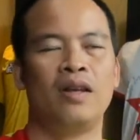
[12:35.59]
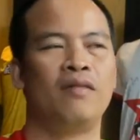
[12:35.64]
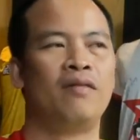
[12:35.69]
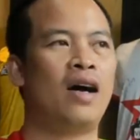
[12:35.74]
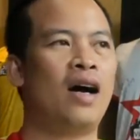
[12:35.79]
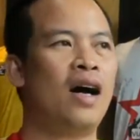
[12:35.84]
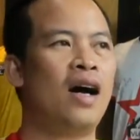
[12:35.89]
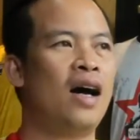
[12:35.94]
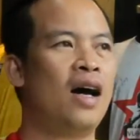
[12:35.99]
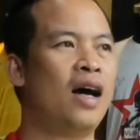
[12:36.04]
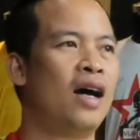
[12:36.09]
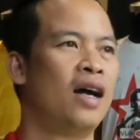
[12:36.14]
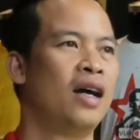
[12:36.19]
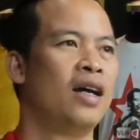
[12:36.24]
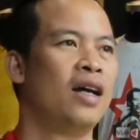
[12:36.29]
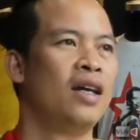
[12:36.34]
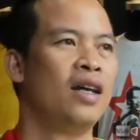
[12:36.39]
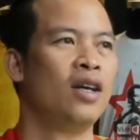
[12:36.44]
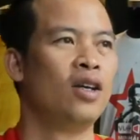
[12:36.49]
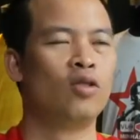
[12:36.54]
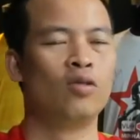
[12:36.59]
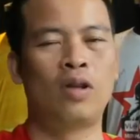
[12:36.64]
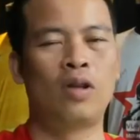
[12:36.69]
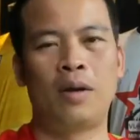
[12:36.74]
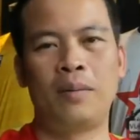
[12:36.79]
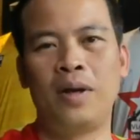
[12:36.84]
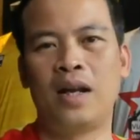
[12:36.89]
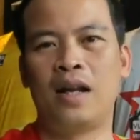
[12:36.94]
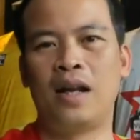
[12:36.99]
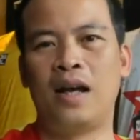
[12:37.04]
Và Chúng
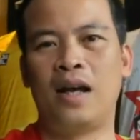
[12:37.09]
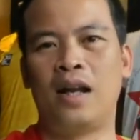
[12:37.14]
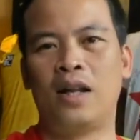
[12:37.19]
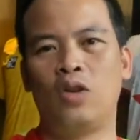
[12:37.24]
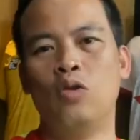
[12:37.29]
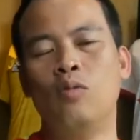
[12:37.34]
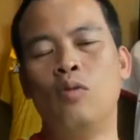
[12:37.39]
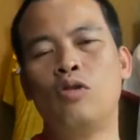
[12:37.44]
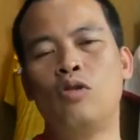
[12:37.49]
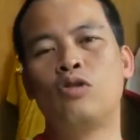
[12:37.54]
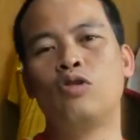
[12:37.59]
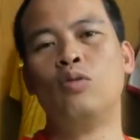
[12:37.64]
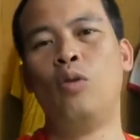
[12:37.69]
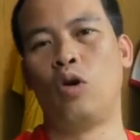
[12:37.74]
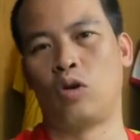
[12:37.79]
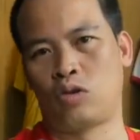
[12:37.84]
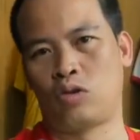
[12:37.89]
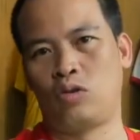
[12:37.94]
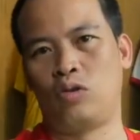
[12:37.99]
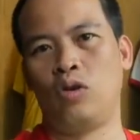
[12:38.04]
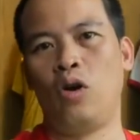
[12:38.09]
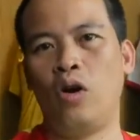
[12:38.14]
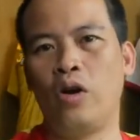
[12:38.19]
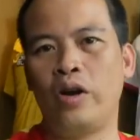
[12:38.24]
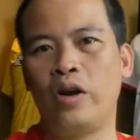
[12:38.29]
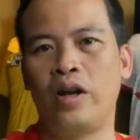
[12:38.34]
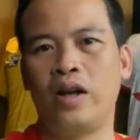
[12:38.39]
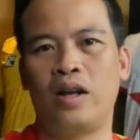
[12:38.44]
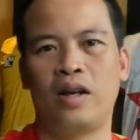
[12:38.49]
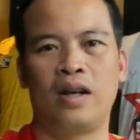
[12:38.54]
ta biết là thủ môn số 1 của
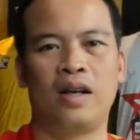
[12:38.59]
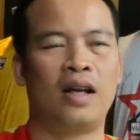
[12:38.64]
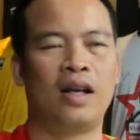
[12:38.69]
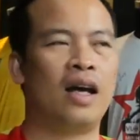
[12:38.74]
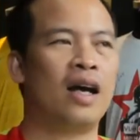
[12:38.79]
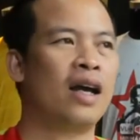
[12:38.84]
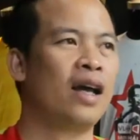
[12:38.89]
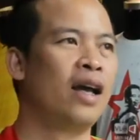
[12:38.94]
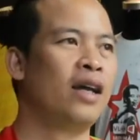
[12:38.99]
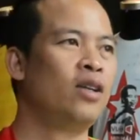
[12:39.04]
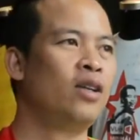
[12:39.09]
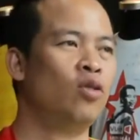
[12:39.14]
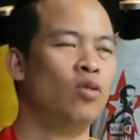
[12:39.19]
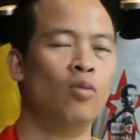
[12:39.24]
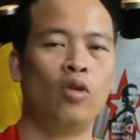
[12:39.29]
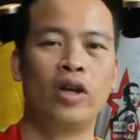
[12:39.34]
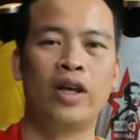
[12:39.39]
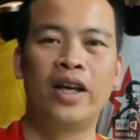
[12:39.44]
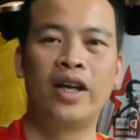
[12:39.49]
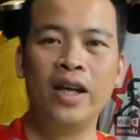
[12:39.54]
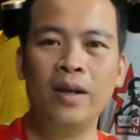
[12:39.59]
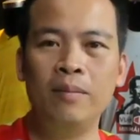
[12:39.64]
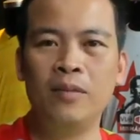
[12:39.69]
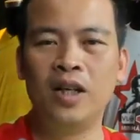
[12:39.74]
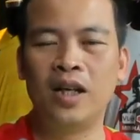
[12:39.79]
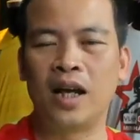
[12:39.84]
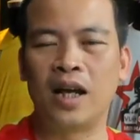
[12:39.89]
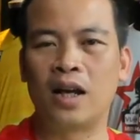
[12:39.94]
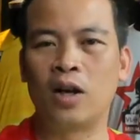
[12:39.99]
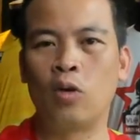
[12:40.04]
đội là cái anh thủ môn
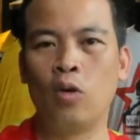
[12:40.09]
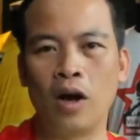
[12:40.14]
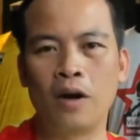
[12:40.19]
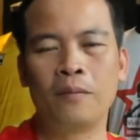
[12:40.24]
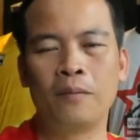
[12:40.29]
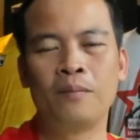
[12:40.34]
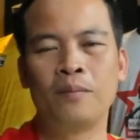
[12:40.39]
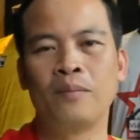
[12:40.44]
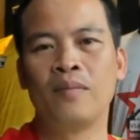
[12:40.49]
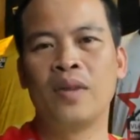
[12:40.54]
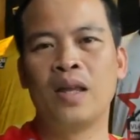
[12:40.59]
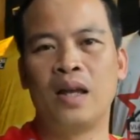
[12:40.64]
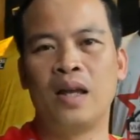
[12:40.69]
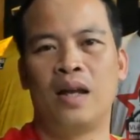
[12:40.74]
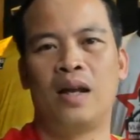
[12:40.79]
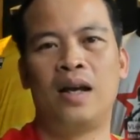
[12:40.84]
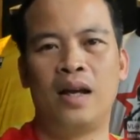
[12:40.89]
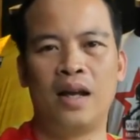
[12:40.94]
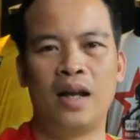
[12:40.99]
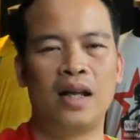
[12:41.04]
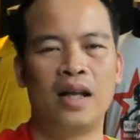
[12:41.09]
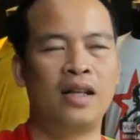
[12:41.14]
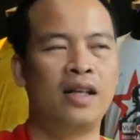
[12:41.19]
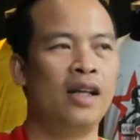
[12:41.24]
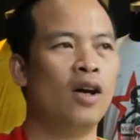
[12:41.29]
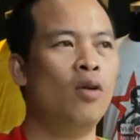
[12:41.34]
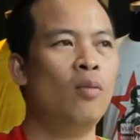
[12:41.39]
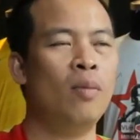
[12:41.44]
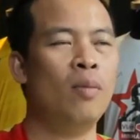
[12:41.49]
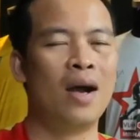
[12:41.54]
Kim người Hàn Quốc Đấy, đã
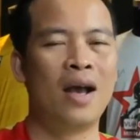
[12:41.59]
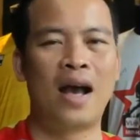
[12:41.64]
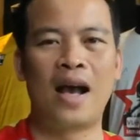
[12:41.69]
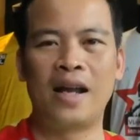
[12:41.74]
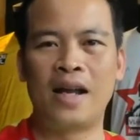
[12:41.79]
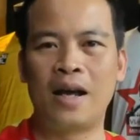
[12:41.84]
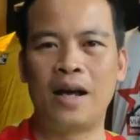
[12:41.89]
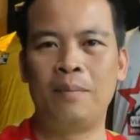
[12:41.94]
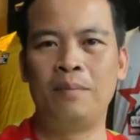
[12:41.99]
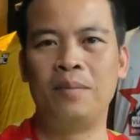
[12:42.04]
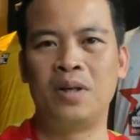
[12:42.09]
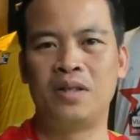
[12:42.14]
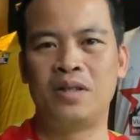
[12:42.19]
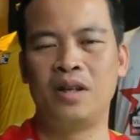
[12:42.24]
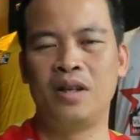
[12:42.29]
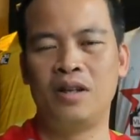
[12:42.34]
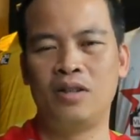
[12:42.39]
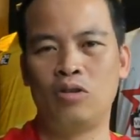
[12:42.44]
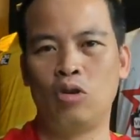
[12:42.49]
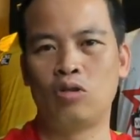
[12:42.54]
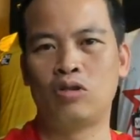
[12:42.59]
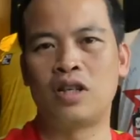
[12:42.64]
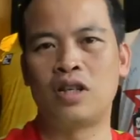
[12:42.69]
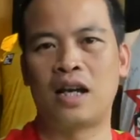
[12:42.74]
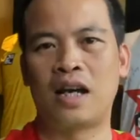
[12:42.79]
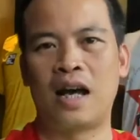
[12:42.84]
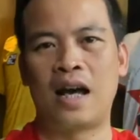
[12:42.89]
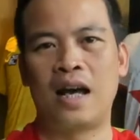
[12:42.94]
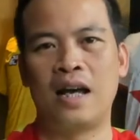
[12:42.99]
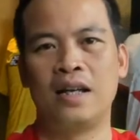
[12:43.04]
thi đấu 12 năm ở Shinezo
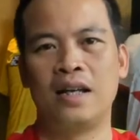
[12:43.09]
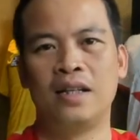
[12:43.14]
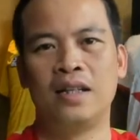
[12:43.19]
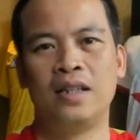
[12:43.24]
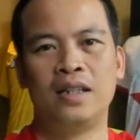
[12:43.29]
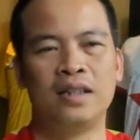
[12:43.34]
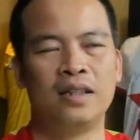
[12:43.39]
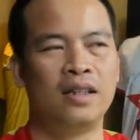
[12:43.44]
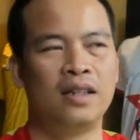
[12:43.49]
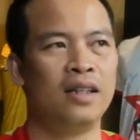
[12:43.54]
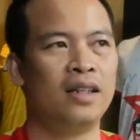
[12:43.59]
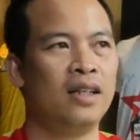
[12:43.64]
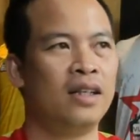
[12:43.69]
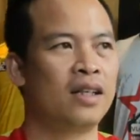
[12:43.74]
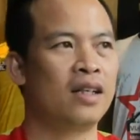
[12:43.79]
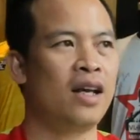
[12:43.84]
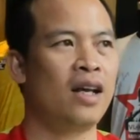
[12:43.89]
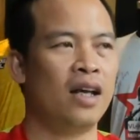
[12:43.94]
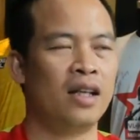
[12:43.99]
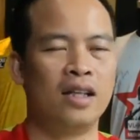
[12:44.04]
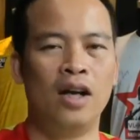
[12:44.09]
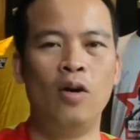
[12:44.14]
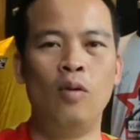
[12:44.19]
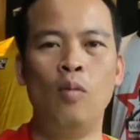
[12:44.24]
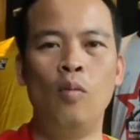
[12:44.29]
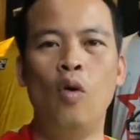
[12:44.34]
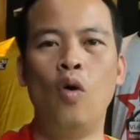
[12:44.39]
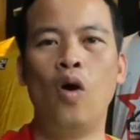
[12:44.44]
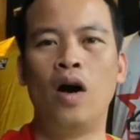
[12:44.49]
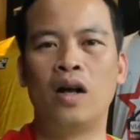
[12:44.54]
Osaka thì kể từ đầu
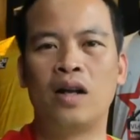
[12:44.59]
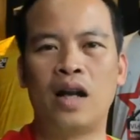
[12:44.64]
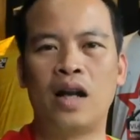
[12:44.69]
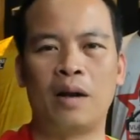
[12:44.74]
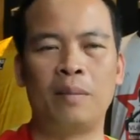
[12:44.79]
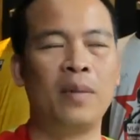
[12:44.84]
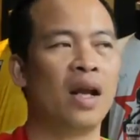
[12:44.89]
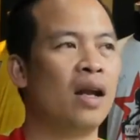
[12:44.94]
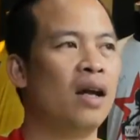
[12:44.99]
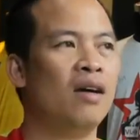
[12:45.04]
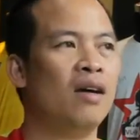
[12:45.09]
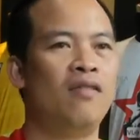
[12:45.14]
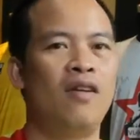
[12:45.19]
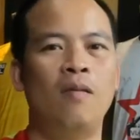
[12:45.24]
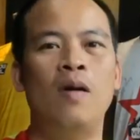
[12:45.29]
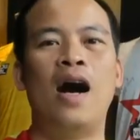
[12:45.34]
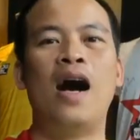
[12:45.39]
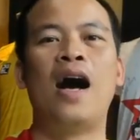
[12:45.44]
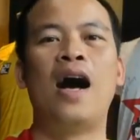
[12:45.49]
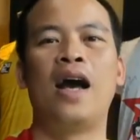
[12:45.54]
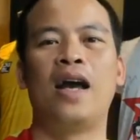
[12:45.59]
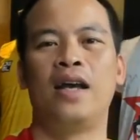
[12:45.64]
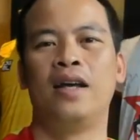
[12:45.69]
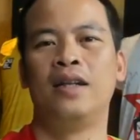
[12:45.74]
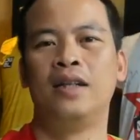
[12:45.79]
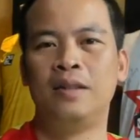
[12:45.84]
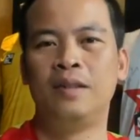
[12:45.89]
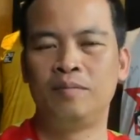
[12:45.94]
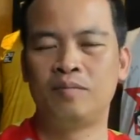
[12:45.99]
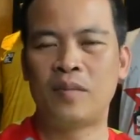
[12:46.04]
mùa đặc biệt ở vòng 2
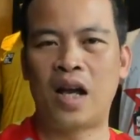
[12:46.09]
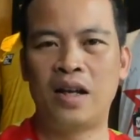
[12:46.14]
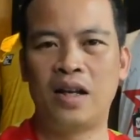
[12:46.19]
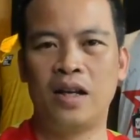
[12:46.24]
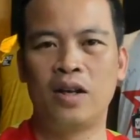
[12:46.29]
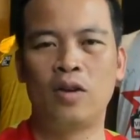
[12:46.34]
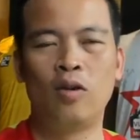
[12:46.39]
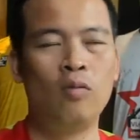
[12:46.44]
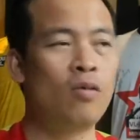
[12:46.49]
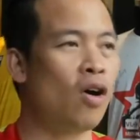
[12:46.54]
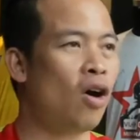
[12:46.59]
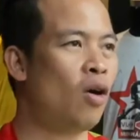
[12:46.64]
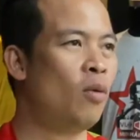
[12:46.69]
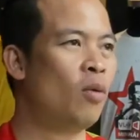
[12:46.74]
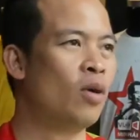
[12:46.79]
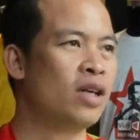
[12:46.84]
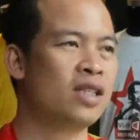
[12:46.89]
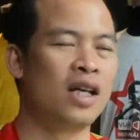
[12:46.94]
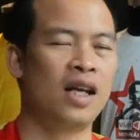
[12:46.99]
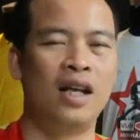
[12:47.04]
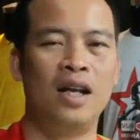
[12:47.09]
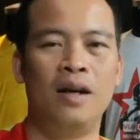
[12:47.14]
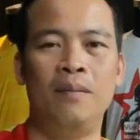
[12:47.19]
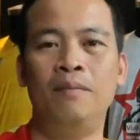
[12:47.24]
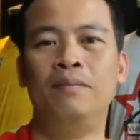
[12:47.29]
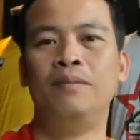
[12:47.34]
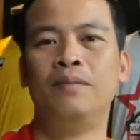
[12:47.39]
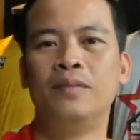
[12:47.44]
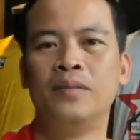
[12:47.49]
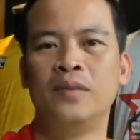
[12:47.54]
anh ấy cũng có một cái sai lầm